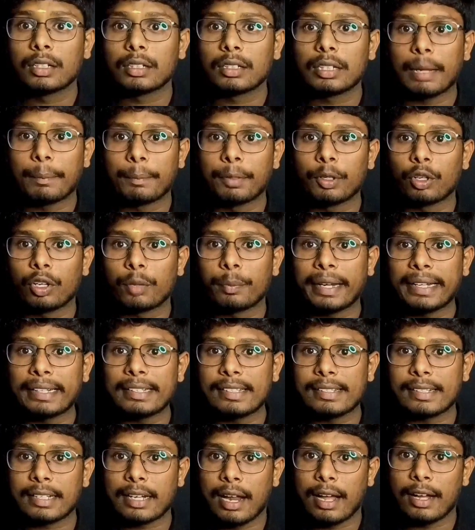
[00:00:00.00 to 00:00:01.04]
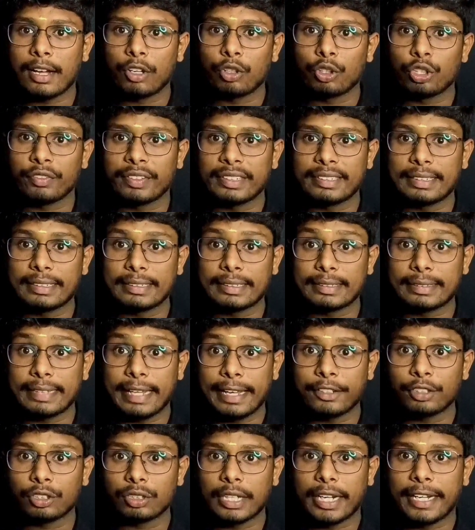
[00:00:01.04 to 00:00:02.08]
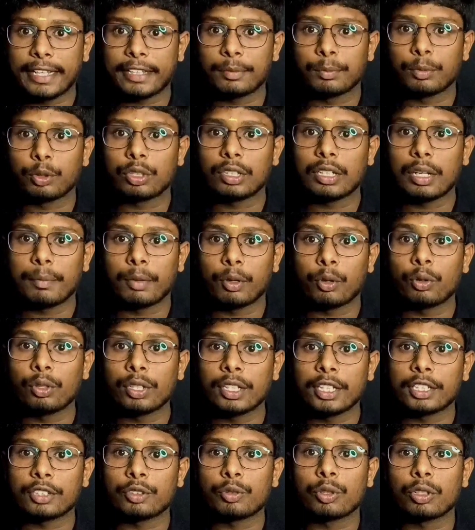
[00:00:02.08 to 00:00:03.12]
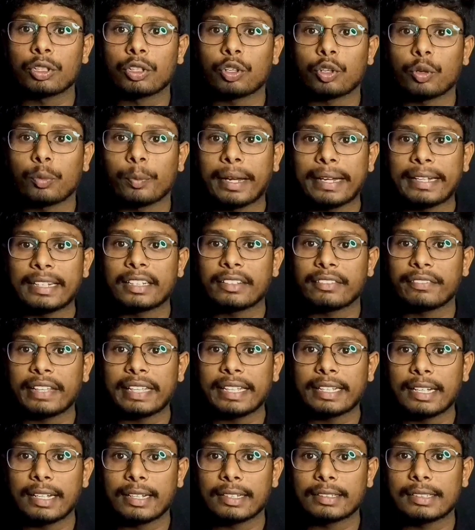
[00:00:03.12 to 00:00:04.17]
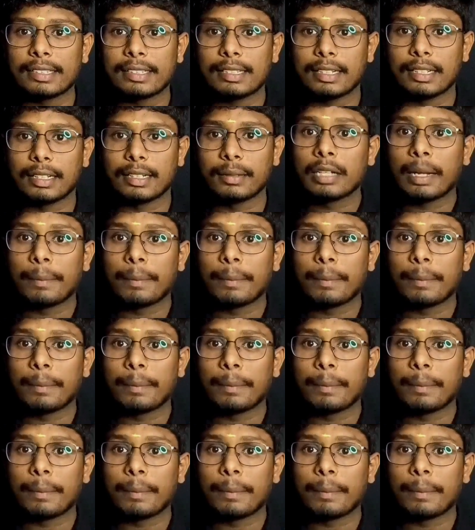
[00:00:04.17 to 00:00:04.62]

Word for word: நம்மளோட மைண்ட் ஸ்ட்ராங்காக ஒரு விஷயத்தை செய்யணும்னு நினைக்கும் போது நம்ம கூட இருக்கவங்களோட மைண்ட் வீக்காக இருந்ததுன்னா